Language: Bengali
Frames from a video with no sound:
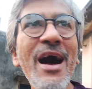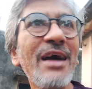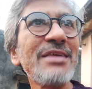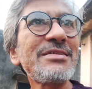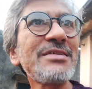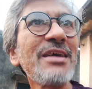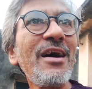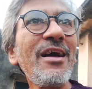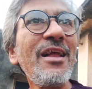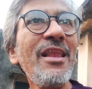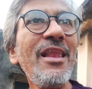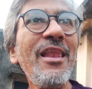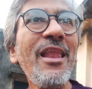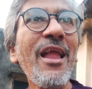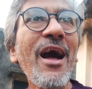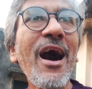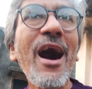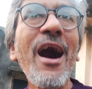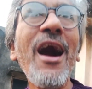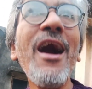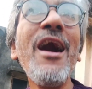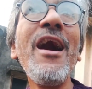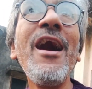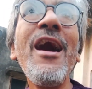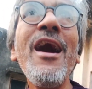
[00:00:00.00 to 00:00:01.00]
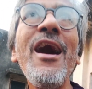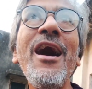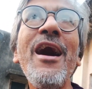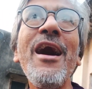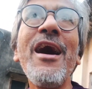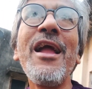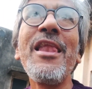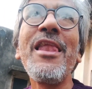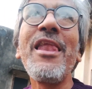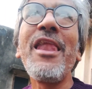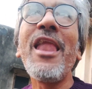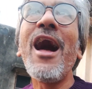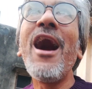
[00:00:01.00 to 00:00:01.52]
আচ্ছা লাভ
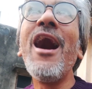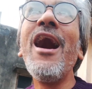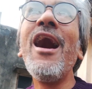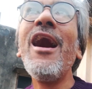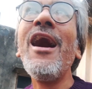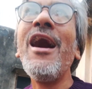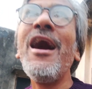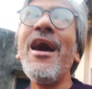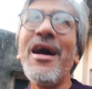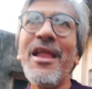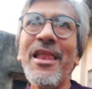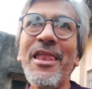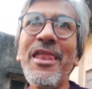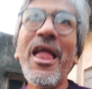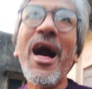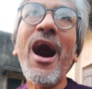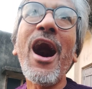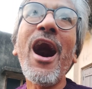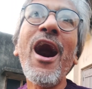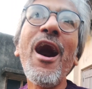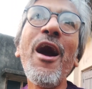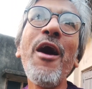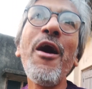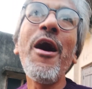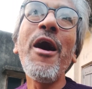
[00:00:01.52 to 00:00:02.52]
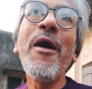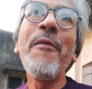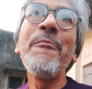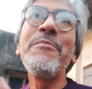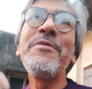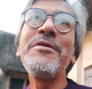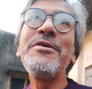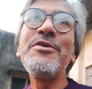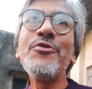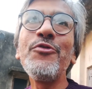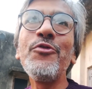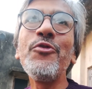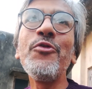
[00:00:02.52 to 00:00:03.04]
লাভ
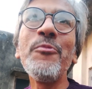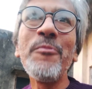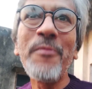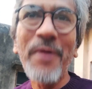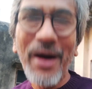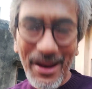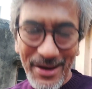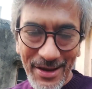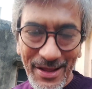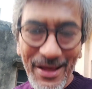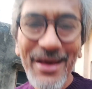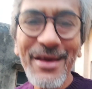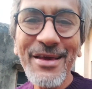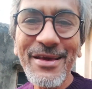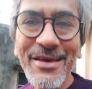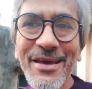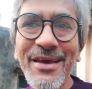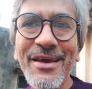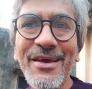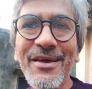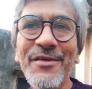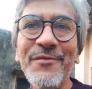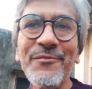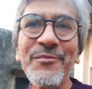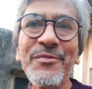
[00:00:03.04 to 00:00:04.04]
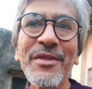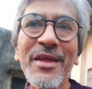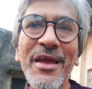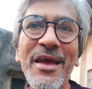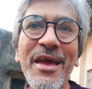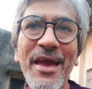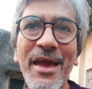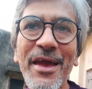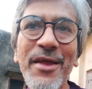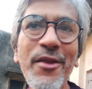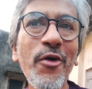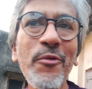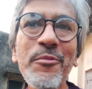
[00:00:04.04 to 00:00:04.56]
ইউ মানে কি
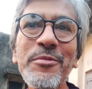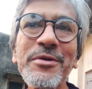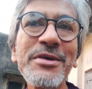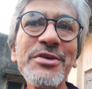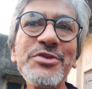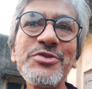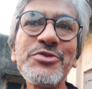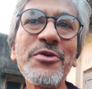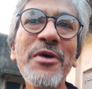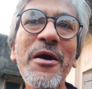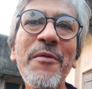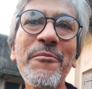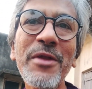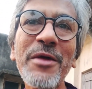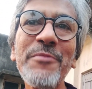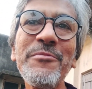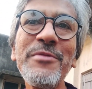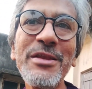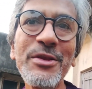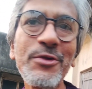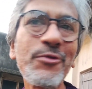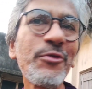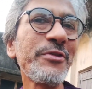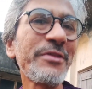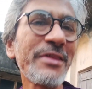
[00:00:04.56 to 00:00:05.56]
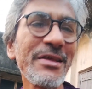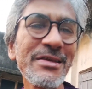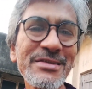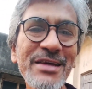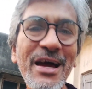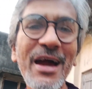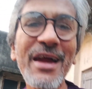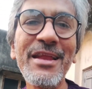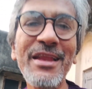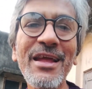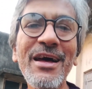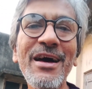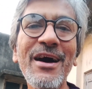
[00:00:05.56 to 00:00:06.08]
এরম কিছু আমরা মিন করতে
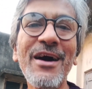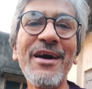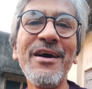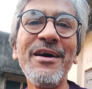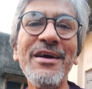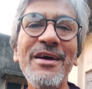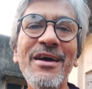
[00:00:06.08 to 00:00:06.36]
চাই না